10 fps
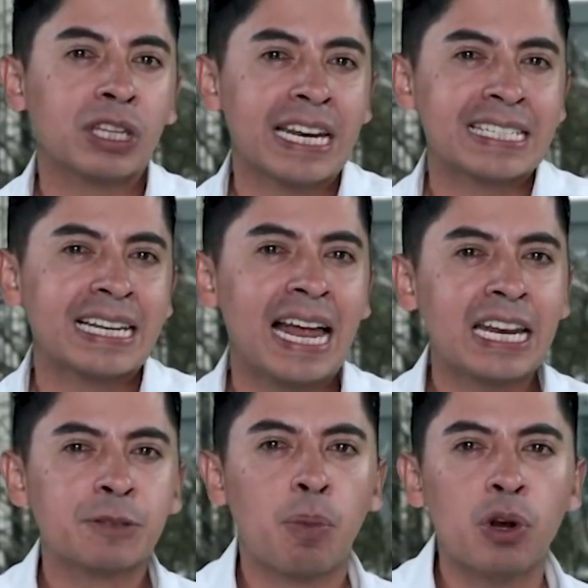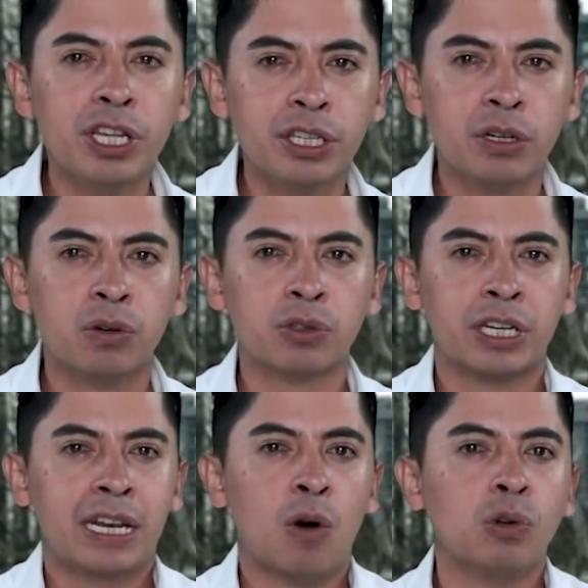tres clanes políticos
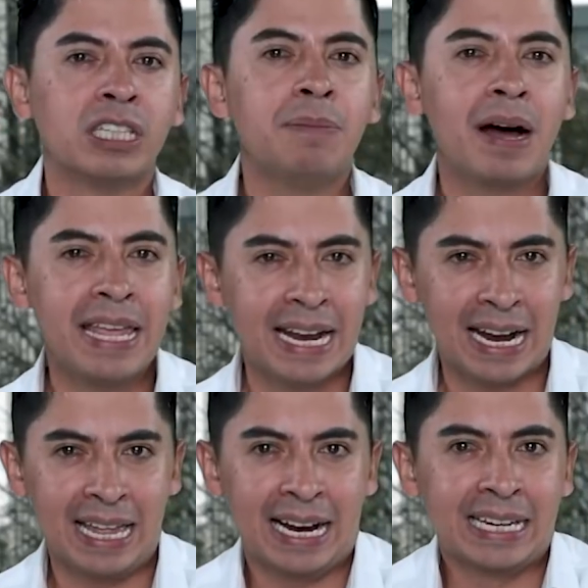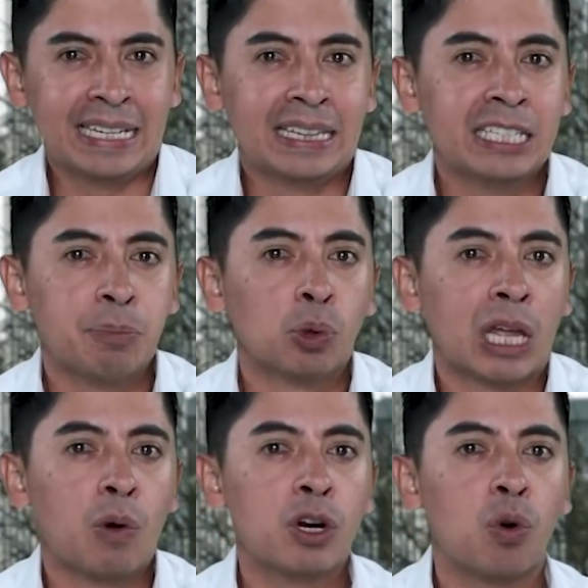en la última década que se han
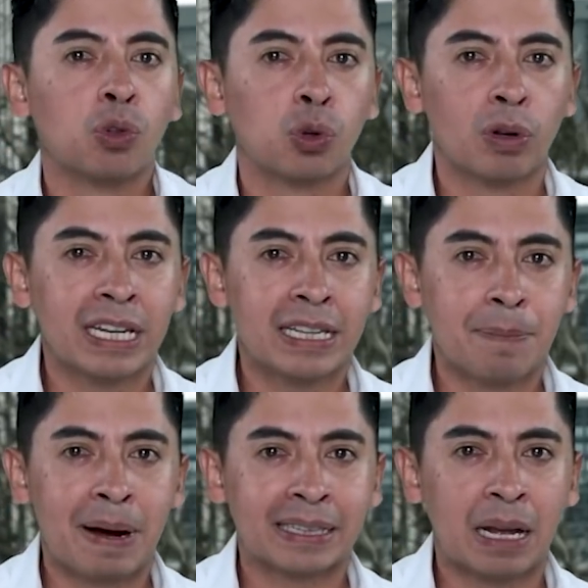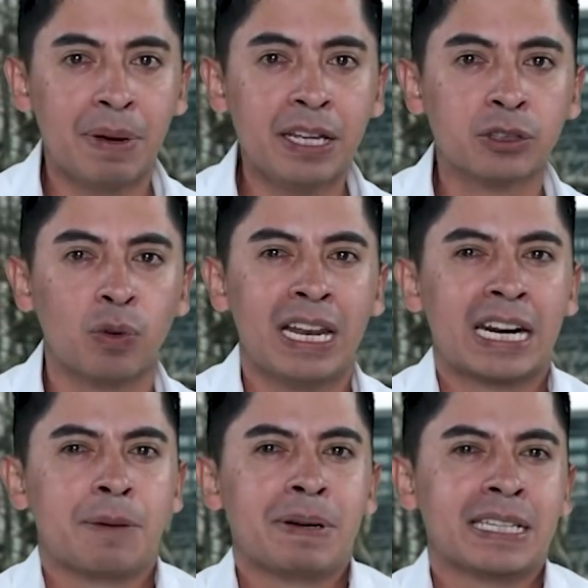disputado el control del departamento y la
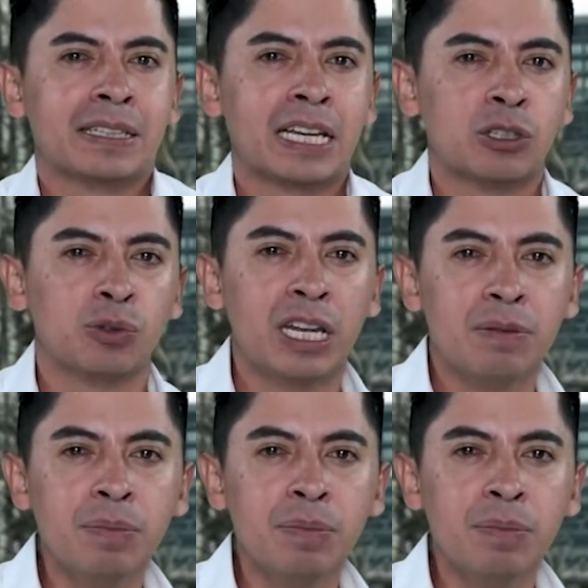representación del